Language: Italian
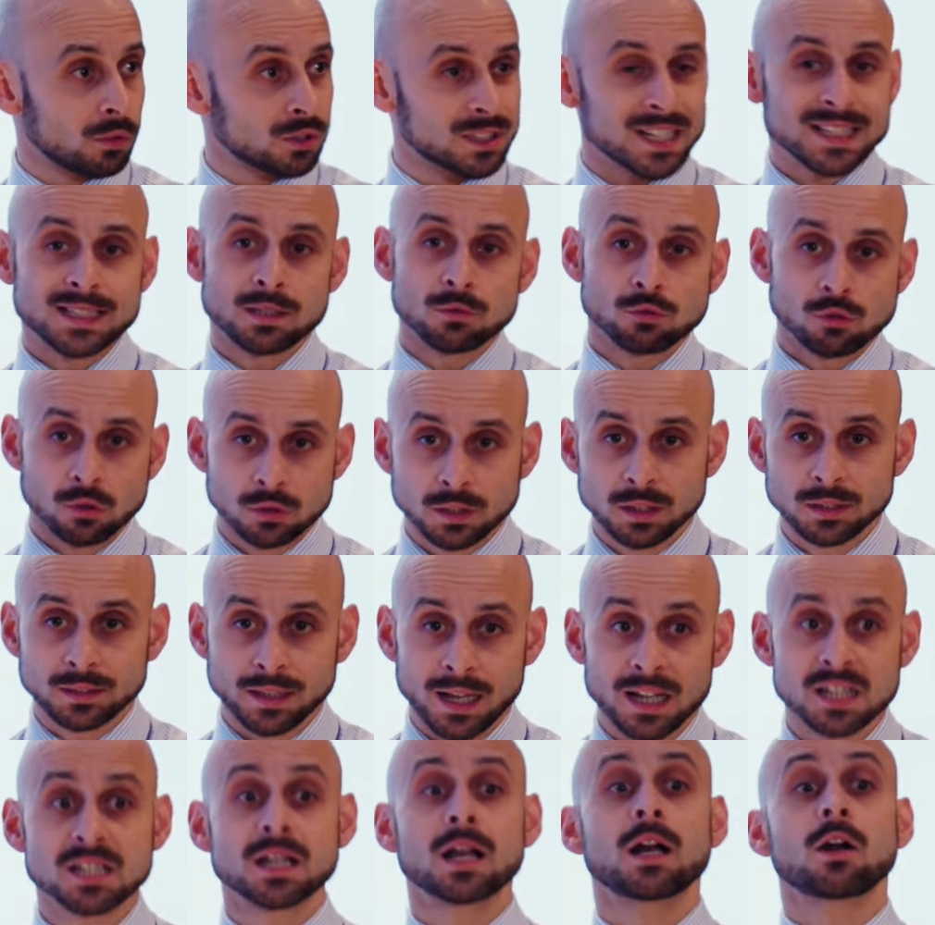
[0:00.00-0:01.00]
Senza un soldo in
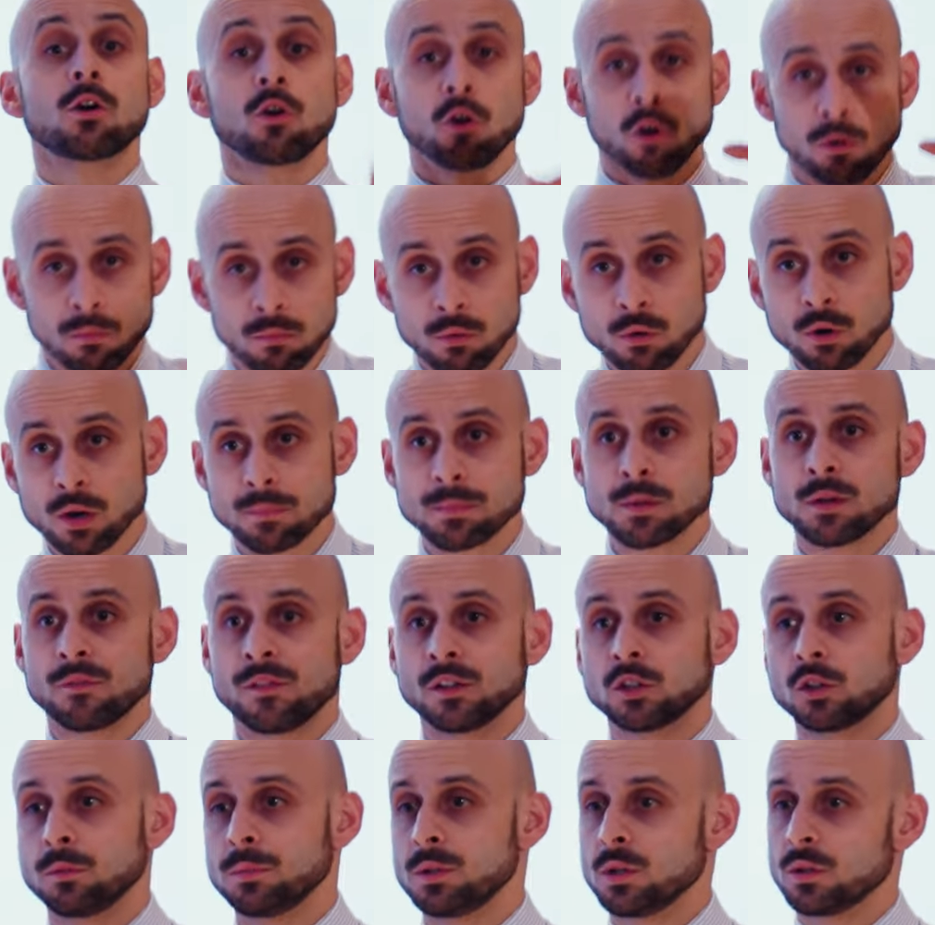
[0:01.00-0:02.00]
tasca, comunque abbiamo
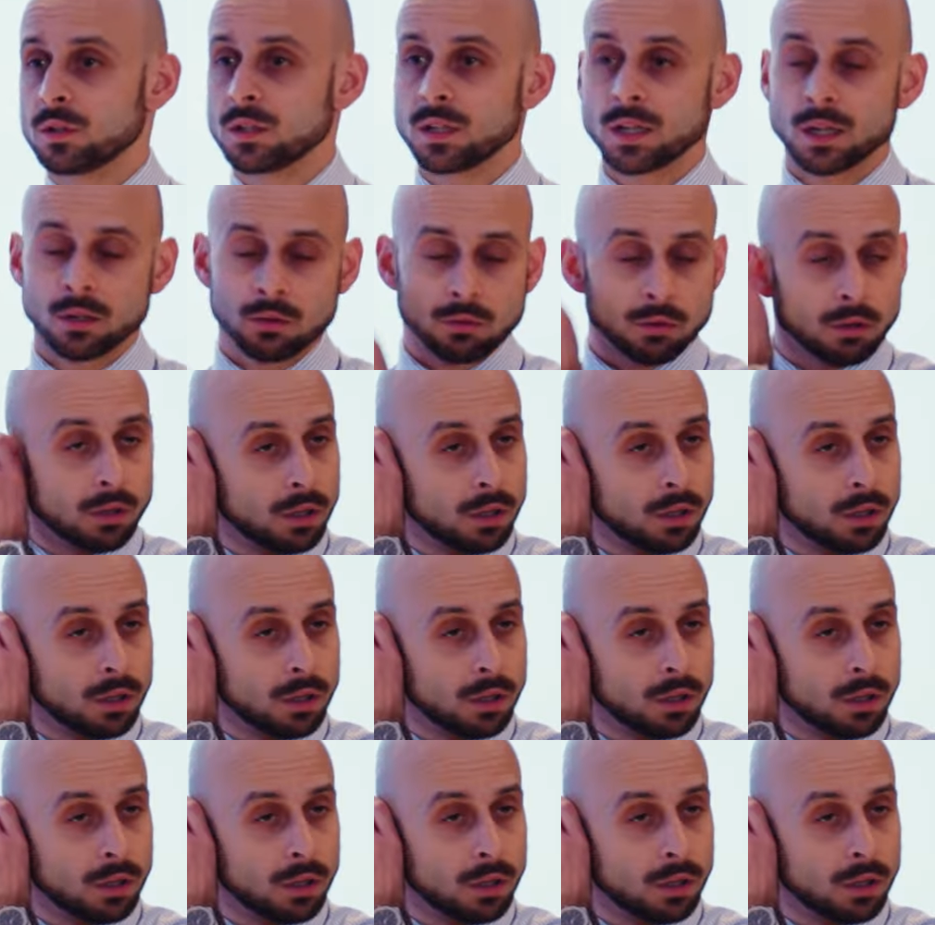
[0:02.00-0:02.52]
fatto milioni di euro.